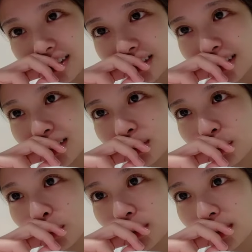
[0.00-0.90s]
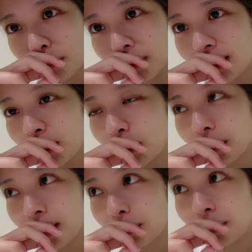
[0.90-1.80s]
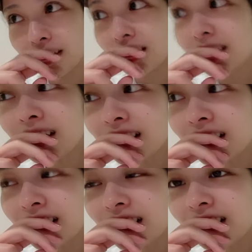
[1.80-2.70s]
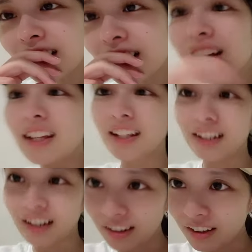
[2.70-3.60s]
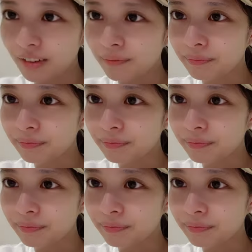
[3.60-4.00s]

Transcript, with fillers: 自信を持ってみんなの前にまだ立てられへんから、